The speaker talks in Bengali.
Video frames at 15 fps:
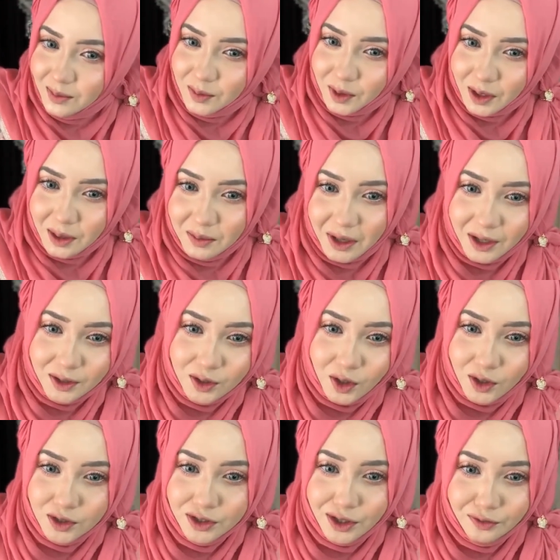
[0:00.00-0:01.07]
আলহামদুলিল্লাহ ভালো
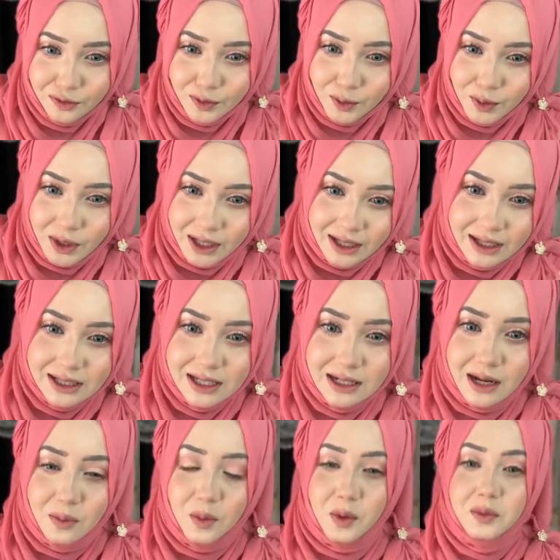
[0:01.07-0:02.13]
থটস অফ নূর
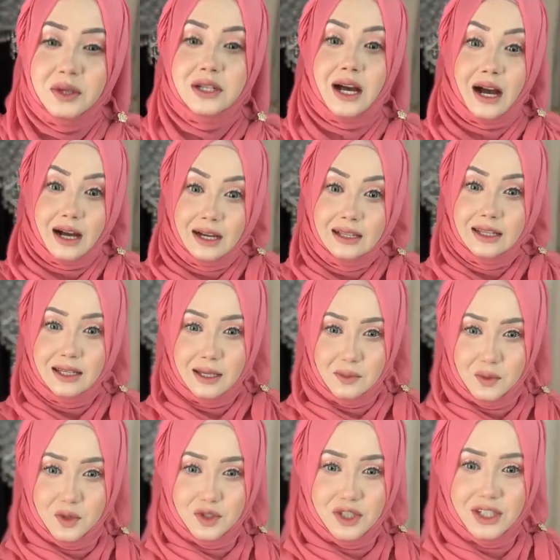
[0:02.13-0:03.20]
লিখেছেন আপু আমি ঢাকা থেকে
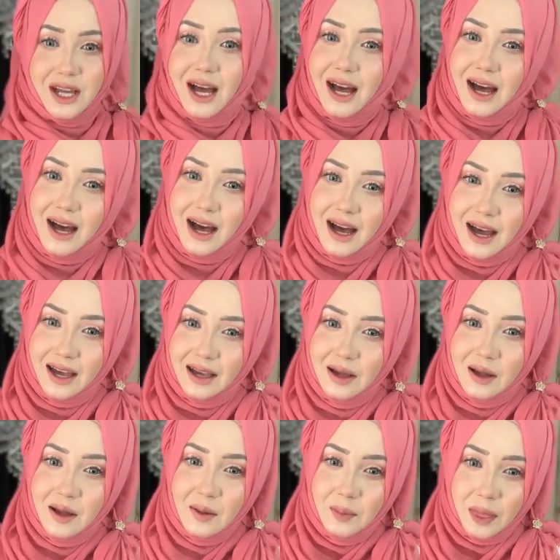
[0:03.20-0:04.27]
বলছি হাই
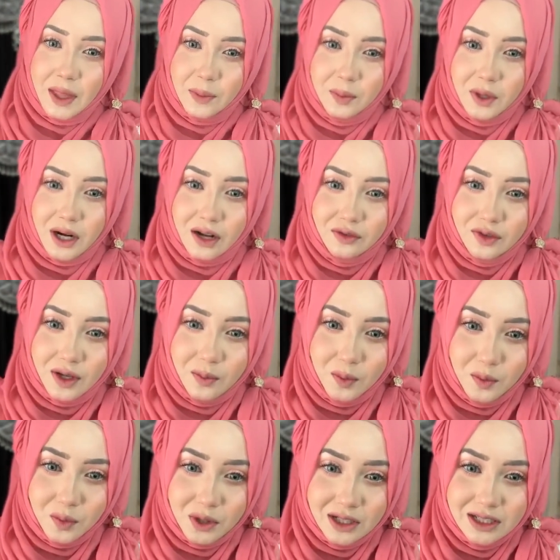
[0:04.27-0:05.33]
তারপর রাফি
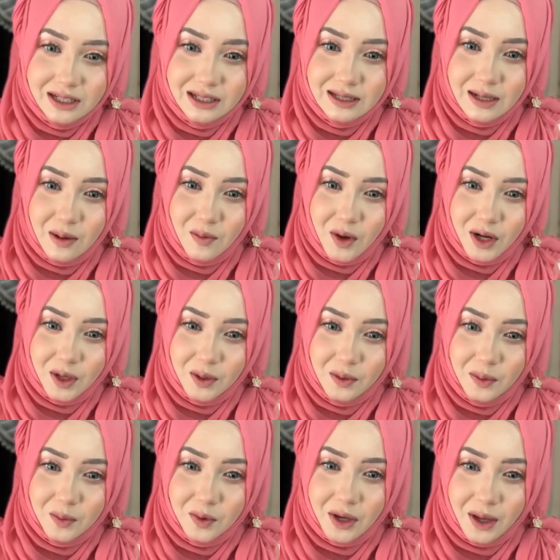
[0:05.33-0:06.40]
আপু বলছেন আসসালামু
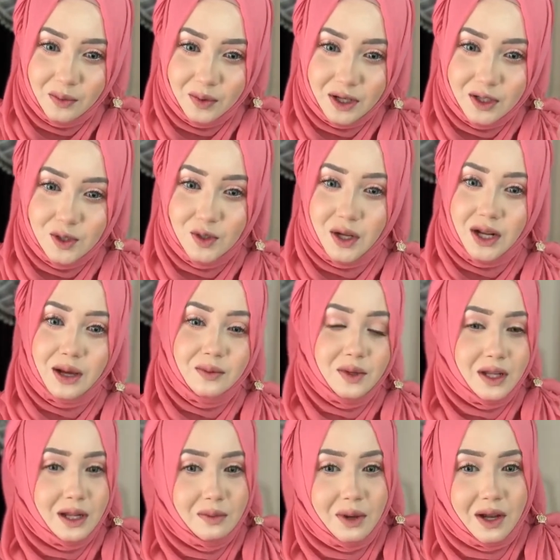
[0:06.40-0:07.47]
আলাইকুম আপু কেমন আছো
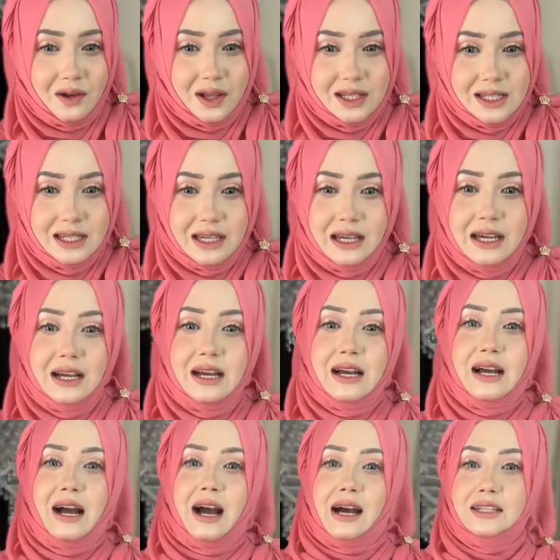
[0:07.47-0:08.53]
আলহামদুলিল্লাহ ভালো আছি
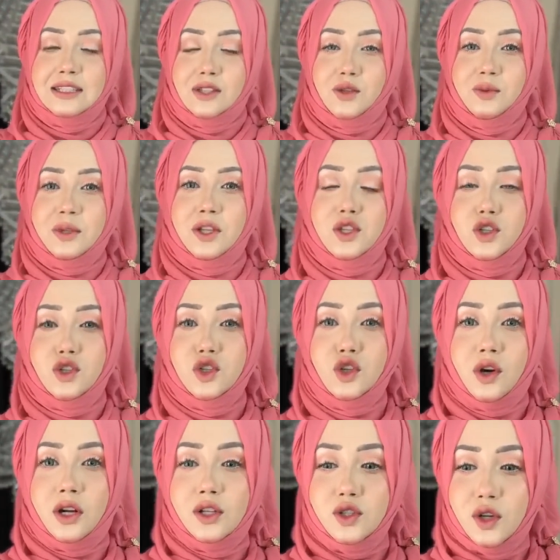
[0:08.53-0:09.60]
আচ্ছা তোমাদের জন্য
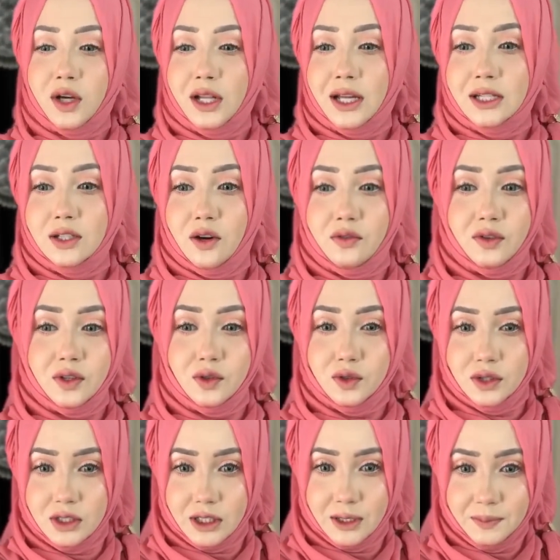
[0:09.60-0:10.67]
সকাল সকাল একটা অফার
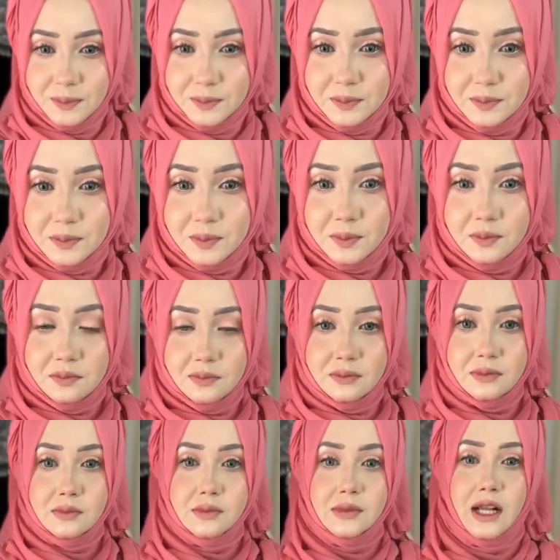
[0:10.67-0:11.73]
হচ্ছে
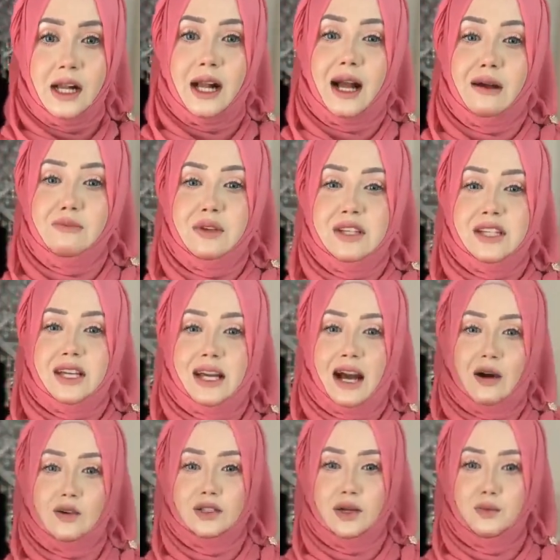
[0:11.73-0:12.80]
আমি যে
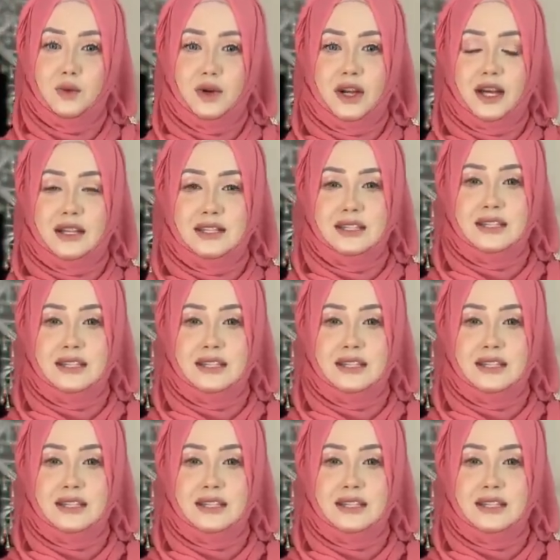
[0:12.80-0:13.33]
গাউনটা পরে